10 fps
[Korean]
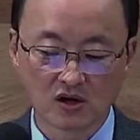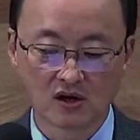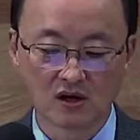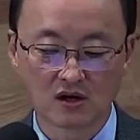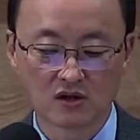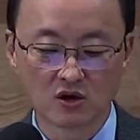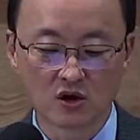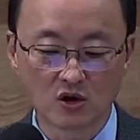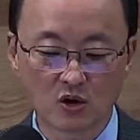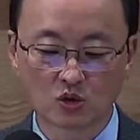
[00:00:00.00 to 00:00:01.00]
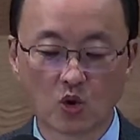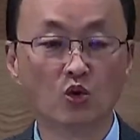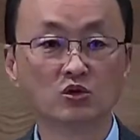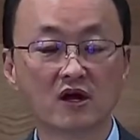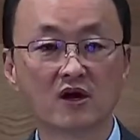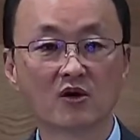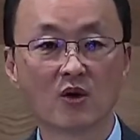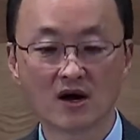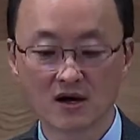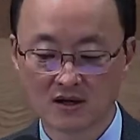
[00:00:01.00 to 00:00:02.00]
어, 여러
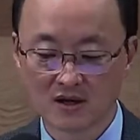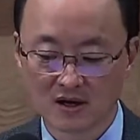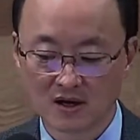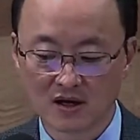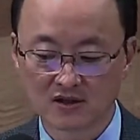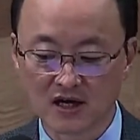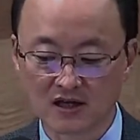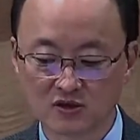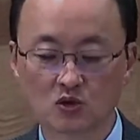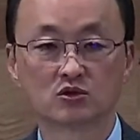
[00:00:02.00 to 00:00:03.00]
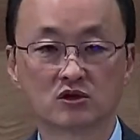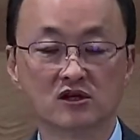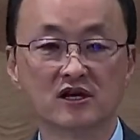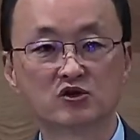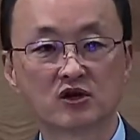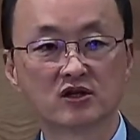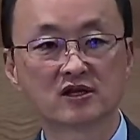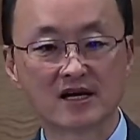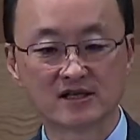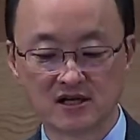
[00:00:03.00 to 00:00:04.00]
동네와 어, 장소들 예수께서
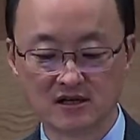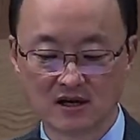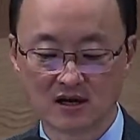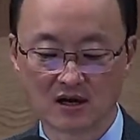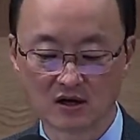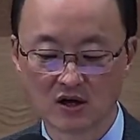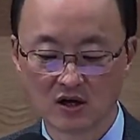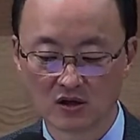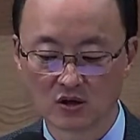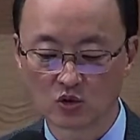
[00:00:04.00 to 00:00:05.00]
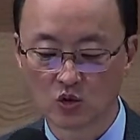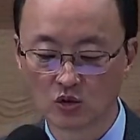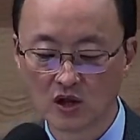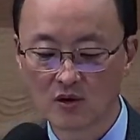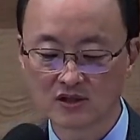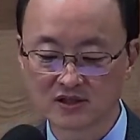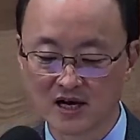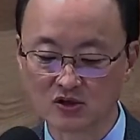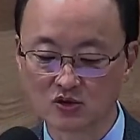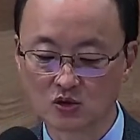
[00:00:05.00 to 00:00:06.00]
가실 어, 여러 동네와
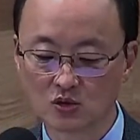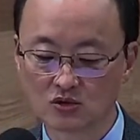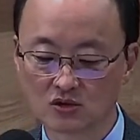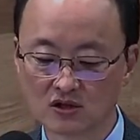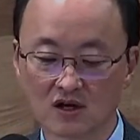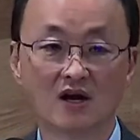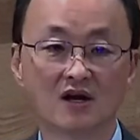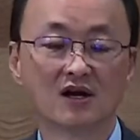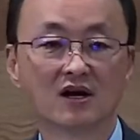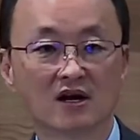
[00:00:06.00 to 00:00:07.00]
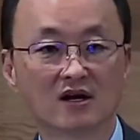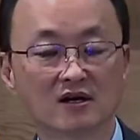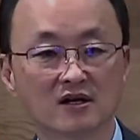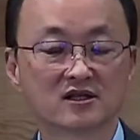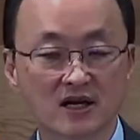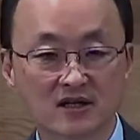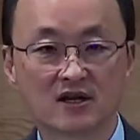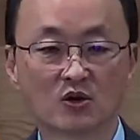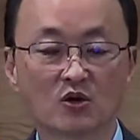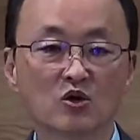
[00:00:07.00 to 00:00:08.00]
장소들을 어,
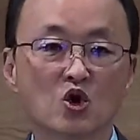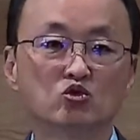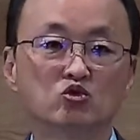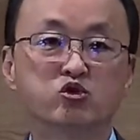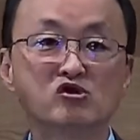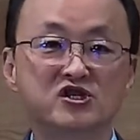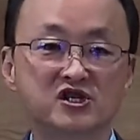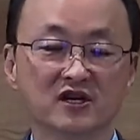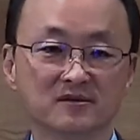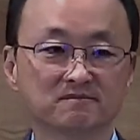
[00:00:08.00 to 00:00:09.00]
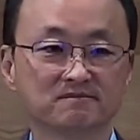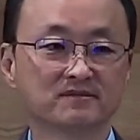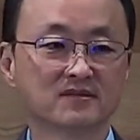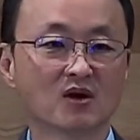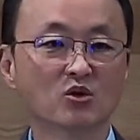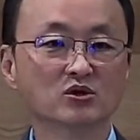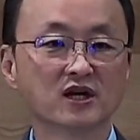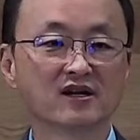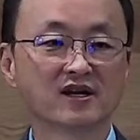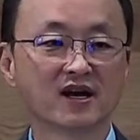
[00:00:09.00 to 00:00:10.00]
상대로 둘씩 혼자
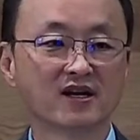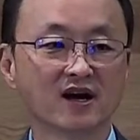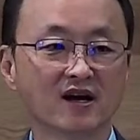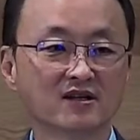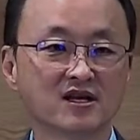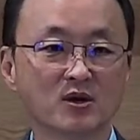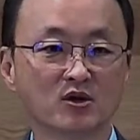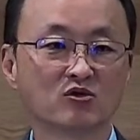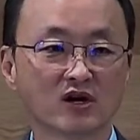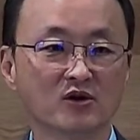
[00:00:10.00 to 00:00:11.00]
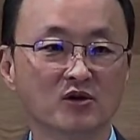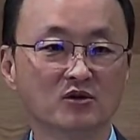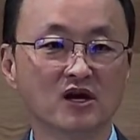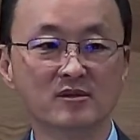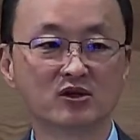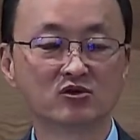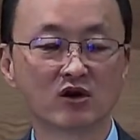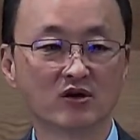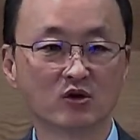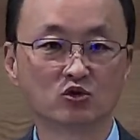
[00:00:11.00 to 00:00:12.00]
가는 게 아니라 세 명도 아니고 네 명도
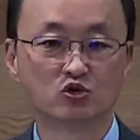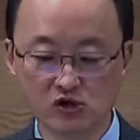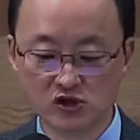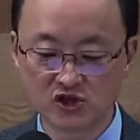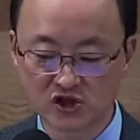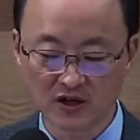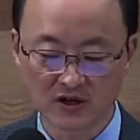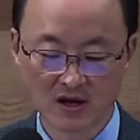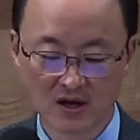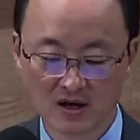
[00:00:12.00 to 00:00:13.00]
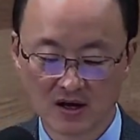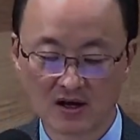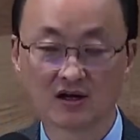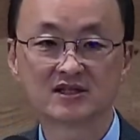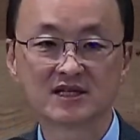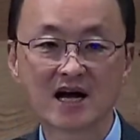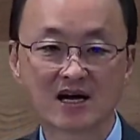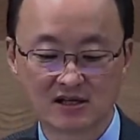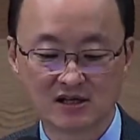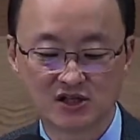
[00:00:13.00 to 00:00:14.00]
아니고 둘씩
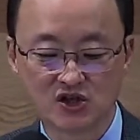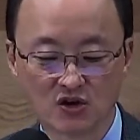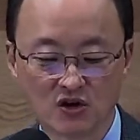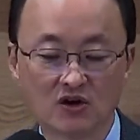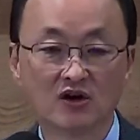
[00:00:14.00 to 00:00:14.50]
짝을 지어